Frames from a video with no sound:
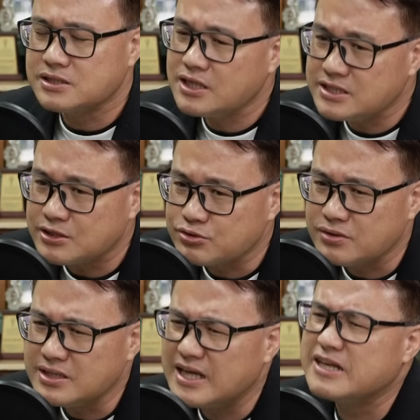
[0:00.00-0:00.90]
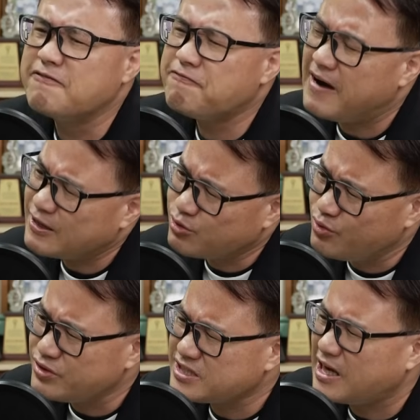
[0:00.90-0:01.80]
可是他想说，那能发
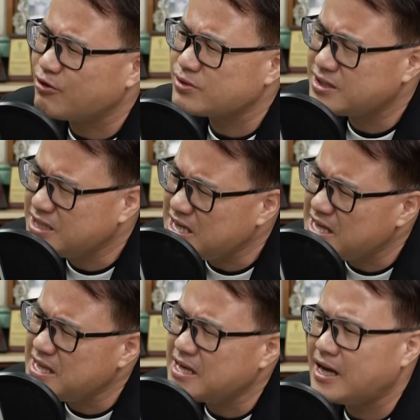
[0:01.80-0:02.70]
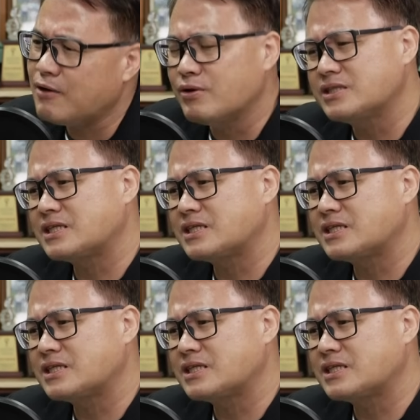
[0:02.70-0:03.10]
多少电呢？啊，我一